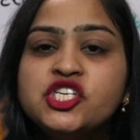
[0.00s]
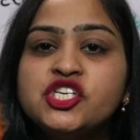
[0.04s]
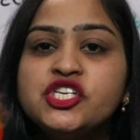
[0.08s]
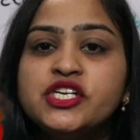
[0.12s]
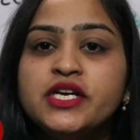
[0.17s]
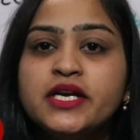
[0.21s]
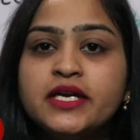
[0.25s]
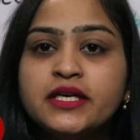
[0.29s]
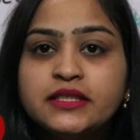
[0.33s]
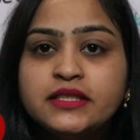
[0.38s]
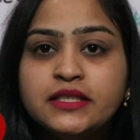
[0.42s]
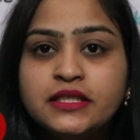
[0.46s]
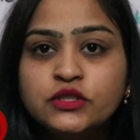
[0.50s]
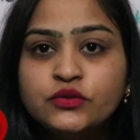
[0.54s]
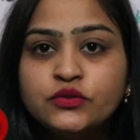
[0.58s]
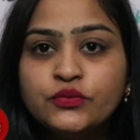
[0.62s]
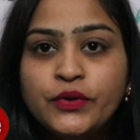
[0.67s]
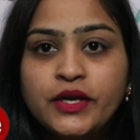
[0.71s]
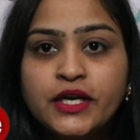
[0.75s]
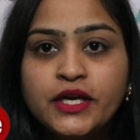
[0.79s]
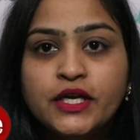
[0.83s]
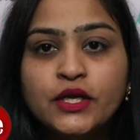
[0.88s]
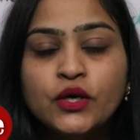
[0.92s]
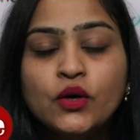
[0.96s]
share this
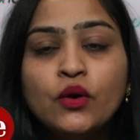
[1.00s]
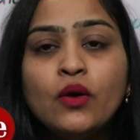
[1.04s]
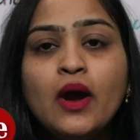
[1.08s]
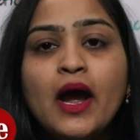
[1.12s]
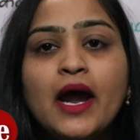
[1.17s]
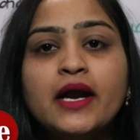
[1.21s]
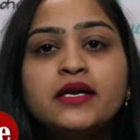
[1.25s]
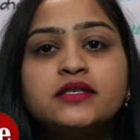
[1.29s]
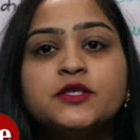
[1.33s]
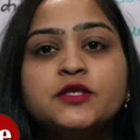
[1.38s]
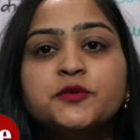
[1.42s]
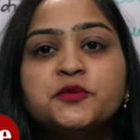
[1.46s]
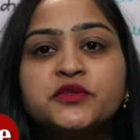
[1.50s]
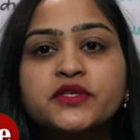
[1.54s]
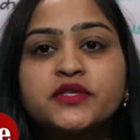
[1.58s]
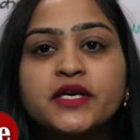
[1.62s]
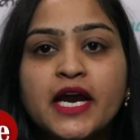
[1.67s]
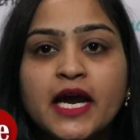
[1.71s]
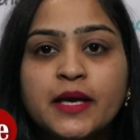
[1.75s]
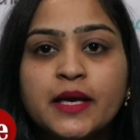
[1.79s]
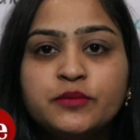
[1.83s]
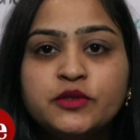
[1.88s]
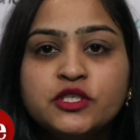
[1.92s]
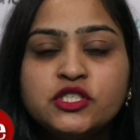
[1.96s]
video and
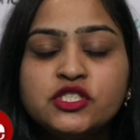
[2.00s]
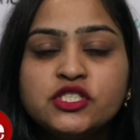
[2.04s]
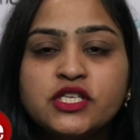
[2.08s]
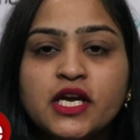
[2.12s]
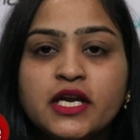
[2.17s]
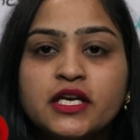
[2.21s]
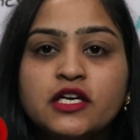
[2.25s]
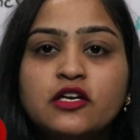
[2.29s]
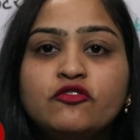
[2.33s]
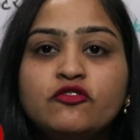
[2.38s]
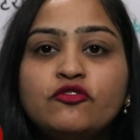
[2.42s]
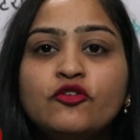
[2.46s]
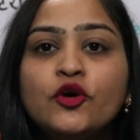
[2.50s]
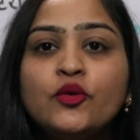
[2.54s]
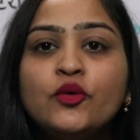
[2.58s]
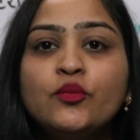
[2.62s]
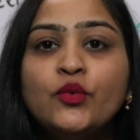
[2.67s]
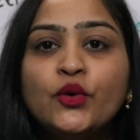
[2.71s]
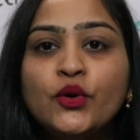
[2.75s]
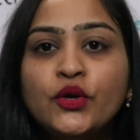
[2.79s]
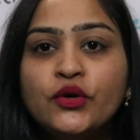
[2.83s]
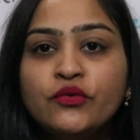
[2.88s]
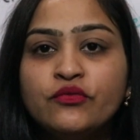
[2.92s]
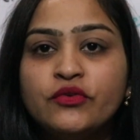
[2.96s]
subscribe this channel for
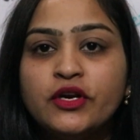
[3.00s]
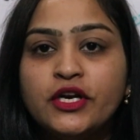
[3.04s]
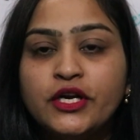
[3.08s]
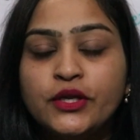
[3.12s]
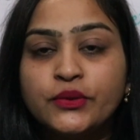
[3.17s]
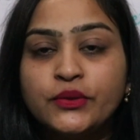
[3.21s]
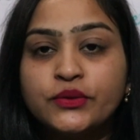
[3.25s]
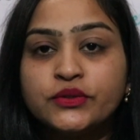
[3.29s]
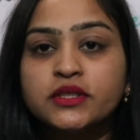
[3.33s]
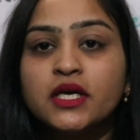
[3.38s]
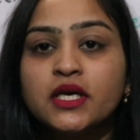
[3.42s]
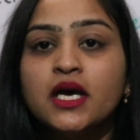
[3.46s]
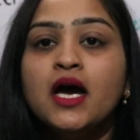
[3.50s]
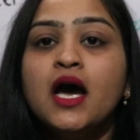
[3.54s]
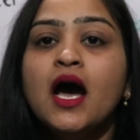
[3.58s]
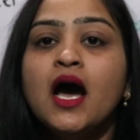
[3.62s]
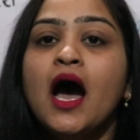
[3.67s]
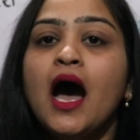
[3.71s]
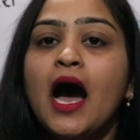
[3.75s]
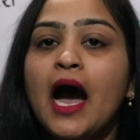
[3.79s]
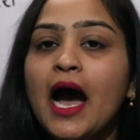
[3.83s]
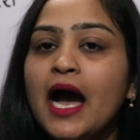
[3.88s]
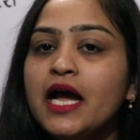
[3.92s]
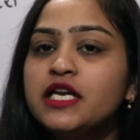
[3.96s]
more videos.
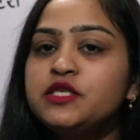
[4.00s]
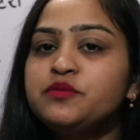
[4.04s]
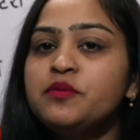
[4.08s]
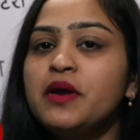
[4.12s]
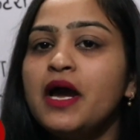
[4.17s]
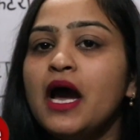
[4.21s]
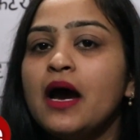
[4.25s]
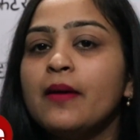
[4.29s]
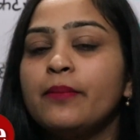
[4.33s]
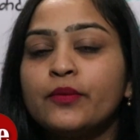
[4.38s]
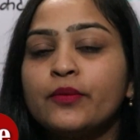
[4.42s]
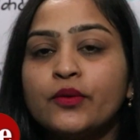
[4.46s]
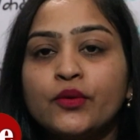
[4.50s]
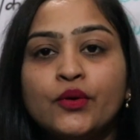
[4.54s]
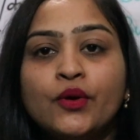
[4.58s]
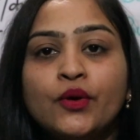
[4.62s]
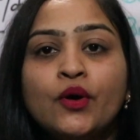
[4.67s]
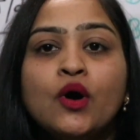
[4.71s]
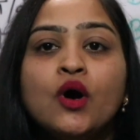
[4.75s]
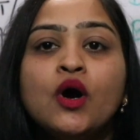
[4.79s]
आज मैं आपको